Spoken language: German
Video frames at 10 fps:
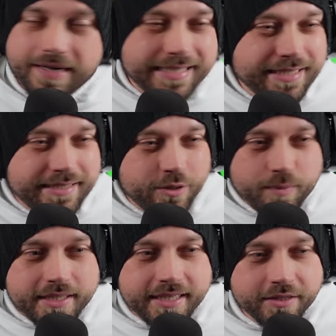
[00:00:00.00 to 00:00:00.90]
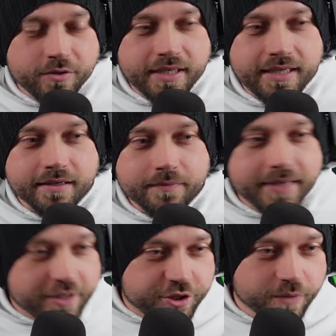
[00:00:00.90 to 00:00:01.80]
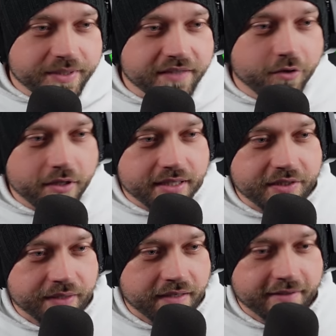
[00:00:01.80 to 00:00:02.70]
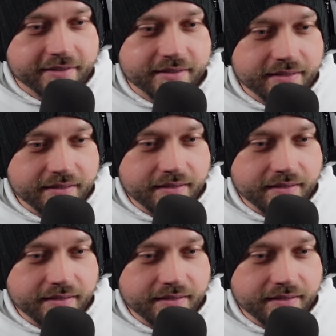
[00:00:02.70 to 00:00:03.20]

Was eine dumme Theorie. Und jetzt stimmt die wirklich oder was?